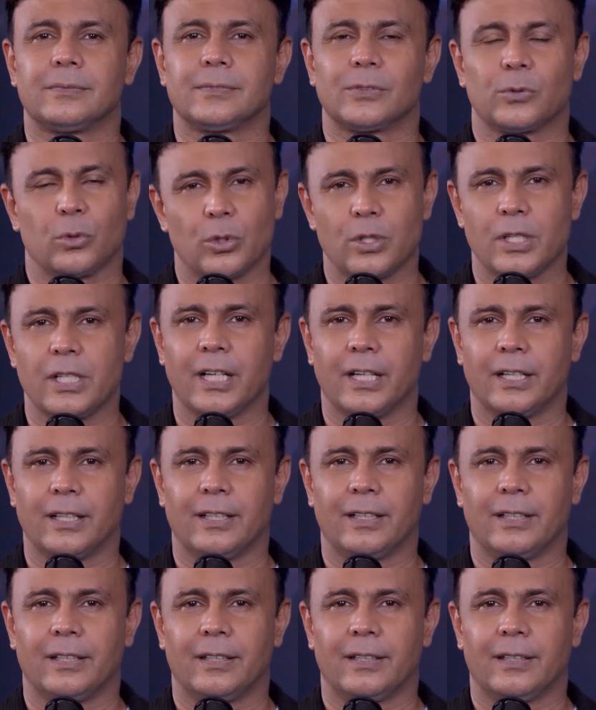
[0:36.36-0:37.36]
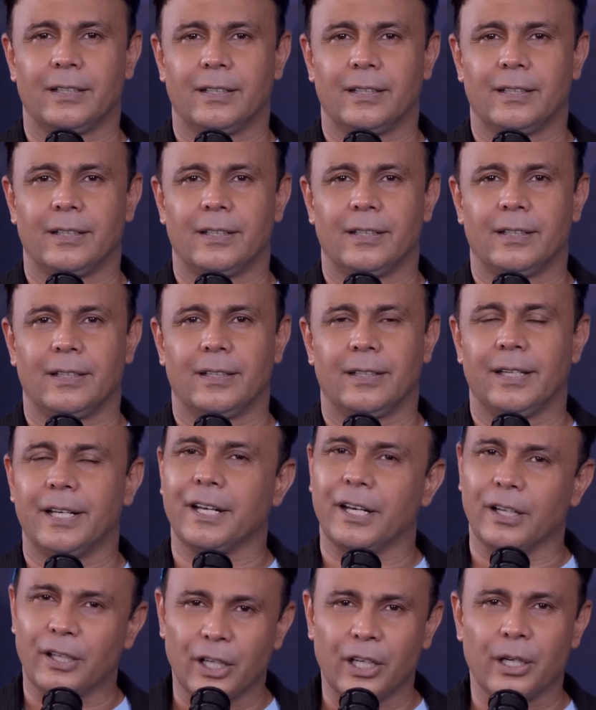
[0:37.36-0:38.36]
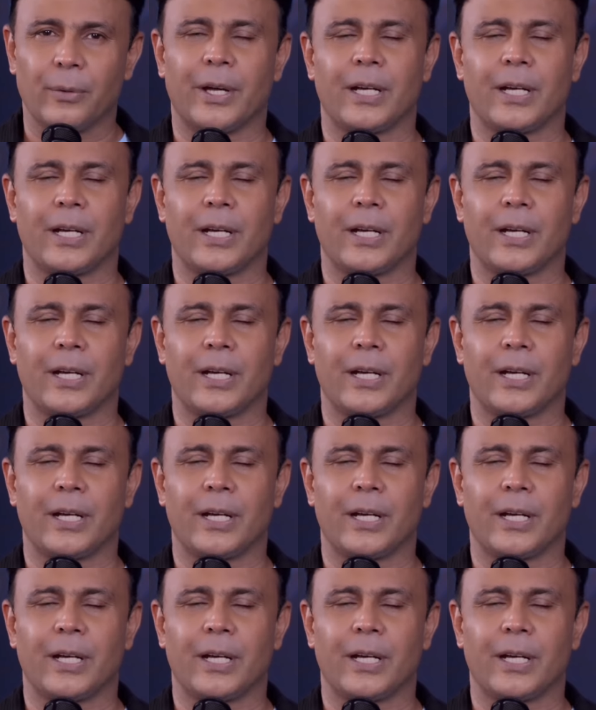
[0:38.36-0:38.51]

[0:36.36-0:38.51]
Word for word: सोच लिया एक कलर के